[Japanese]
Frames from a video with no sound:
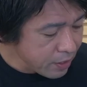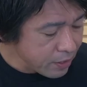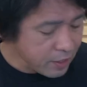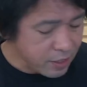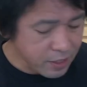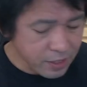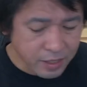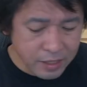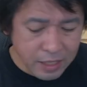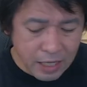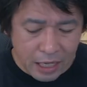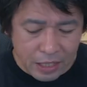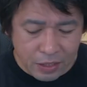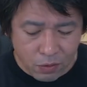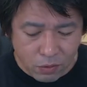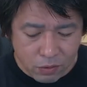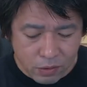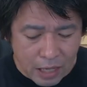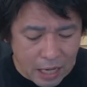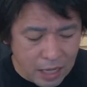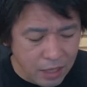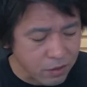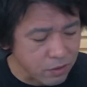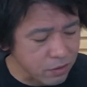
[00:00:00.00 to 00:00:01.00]
違いを
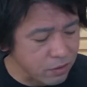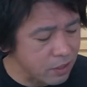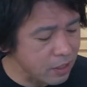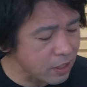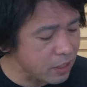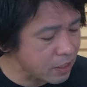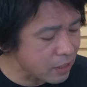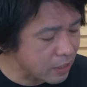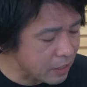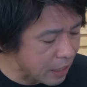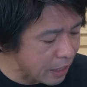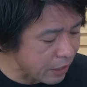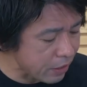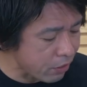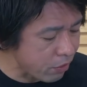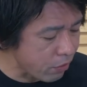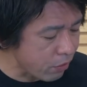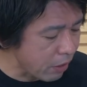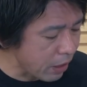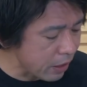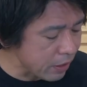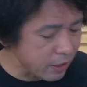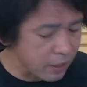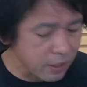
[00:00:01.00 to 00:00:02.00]
確認したいってい
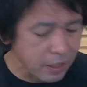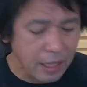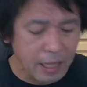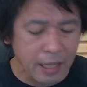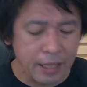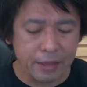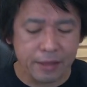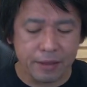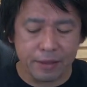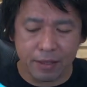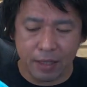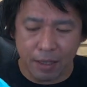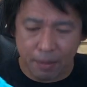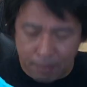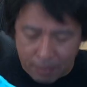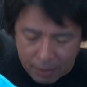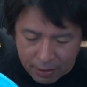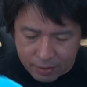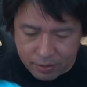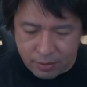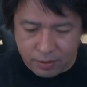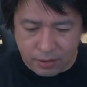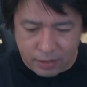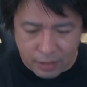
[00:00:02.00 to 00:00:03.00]
うのがあって買って
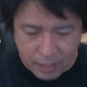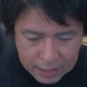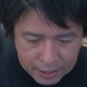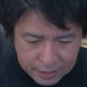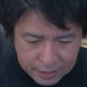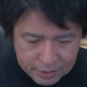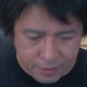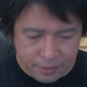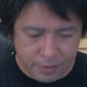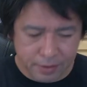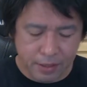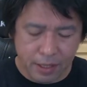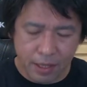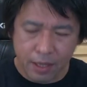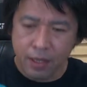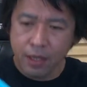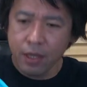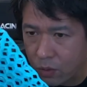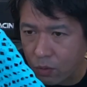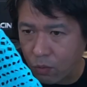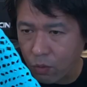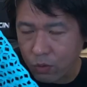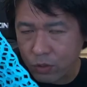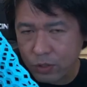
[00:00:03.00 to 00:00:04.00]
ますはいで
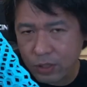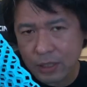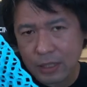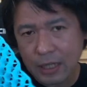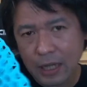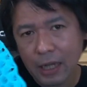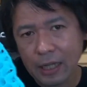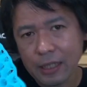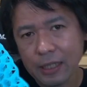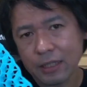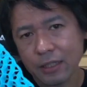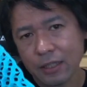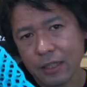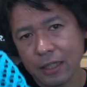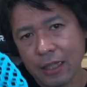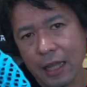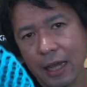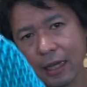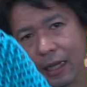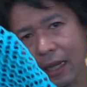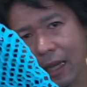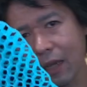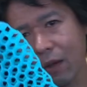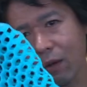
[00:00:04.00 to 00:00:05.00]
こちらがですね
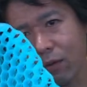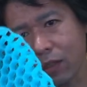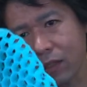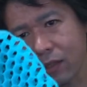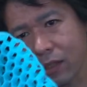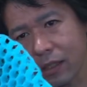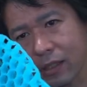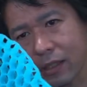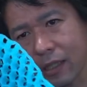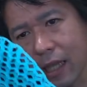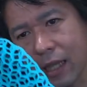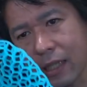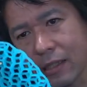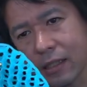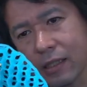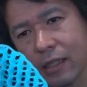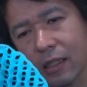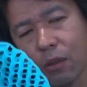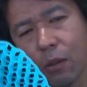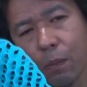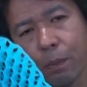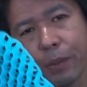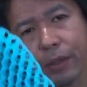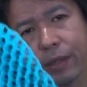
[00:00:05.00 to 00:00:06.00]
高い方ですね
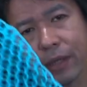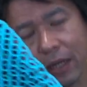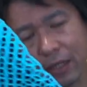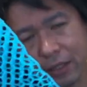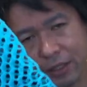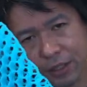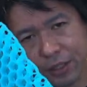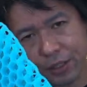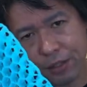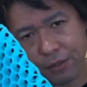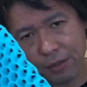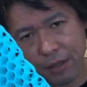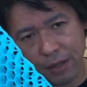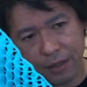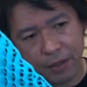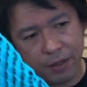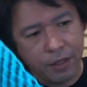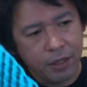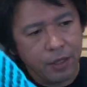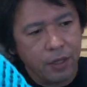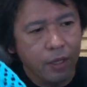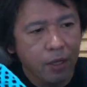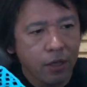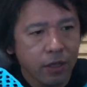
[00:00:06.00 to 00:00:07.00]
3680円
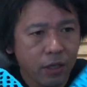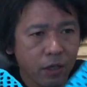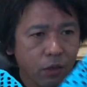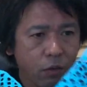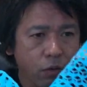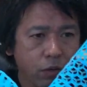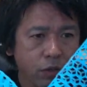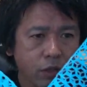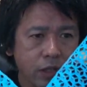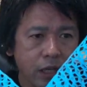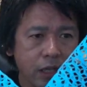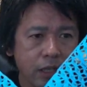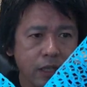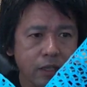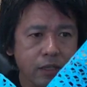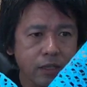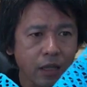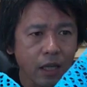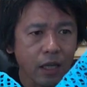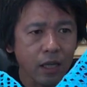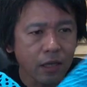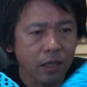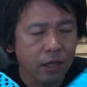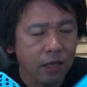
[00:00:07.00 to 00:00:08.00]
でこちらです
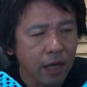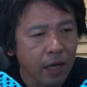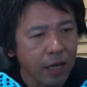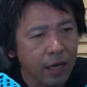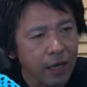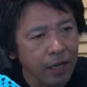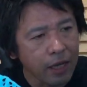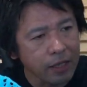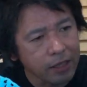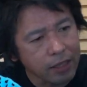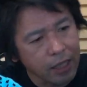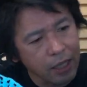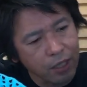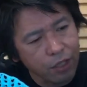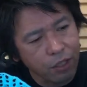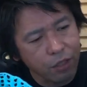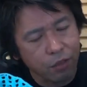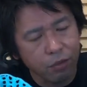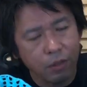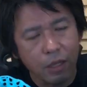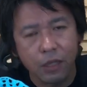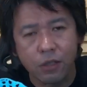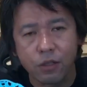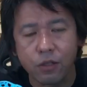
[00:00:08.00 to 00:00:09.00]
ねが、えー、
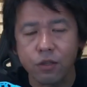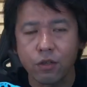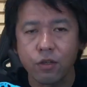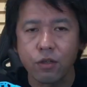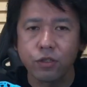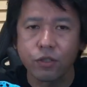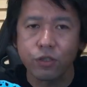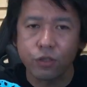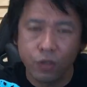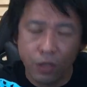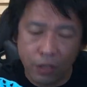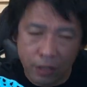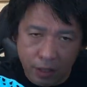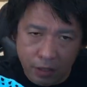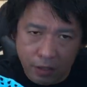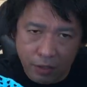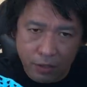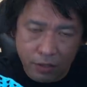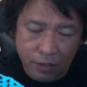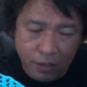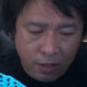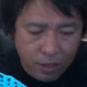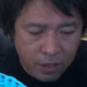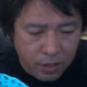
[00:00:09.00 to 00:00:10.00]
1990円で
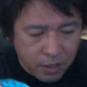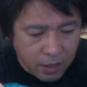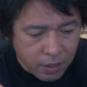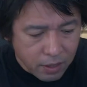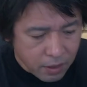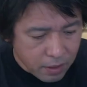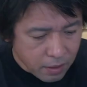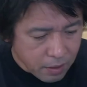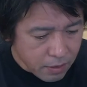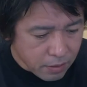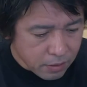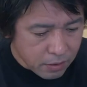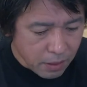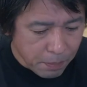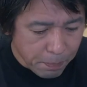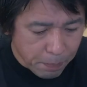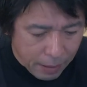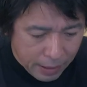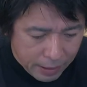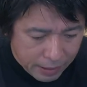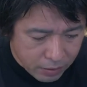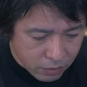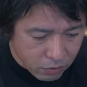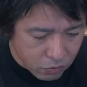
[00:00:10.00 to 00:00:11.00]
すで
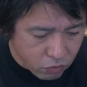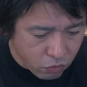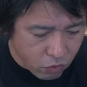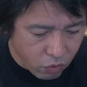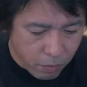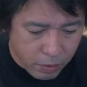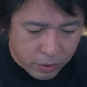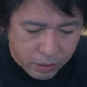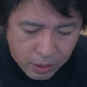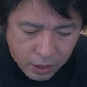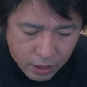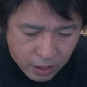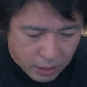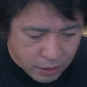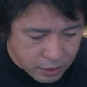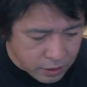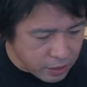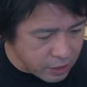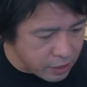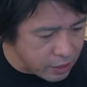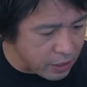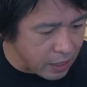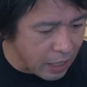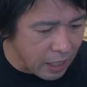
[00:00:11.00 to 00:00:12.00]
パッと見てね
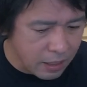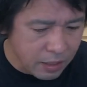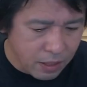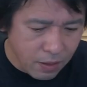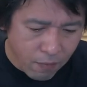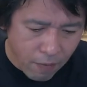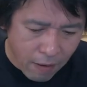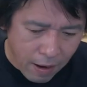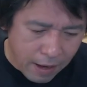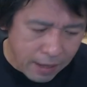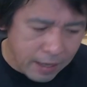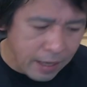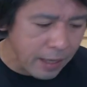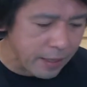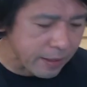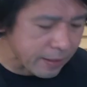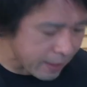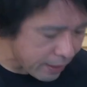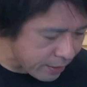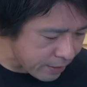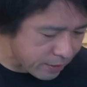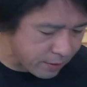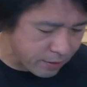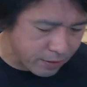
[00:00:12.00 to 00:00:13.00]
違いが分かん
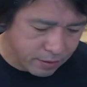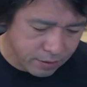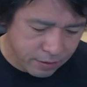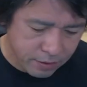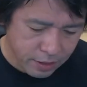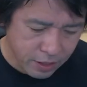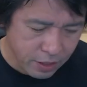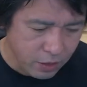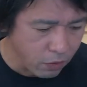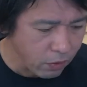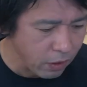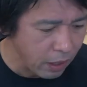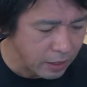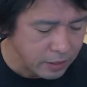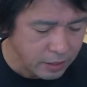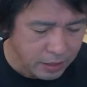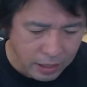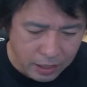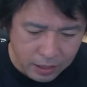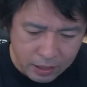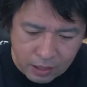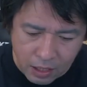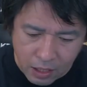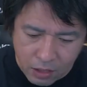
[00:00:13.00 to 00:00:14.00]
ないです色が
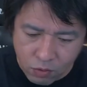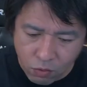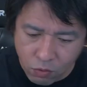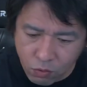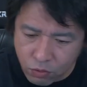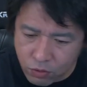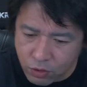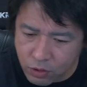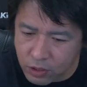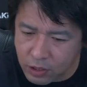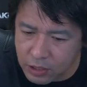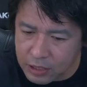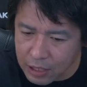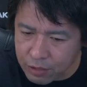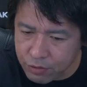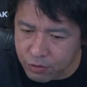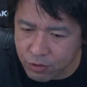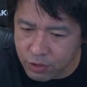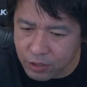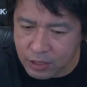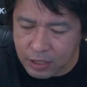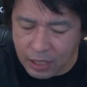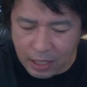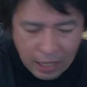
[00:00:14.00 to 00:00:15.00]
若干こっちが
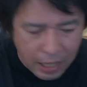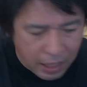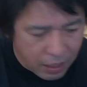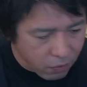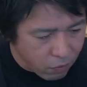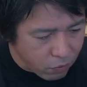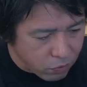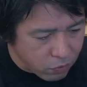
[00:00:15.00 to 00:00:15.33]
薄いかなこっ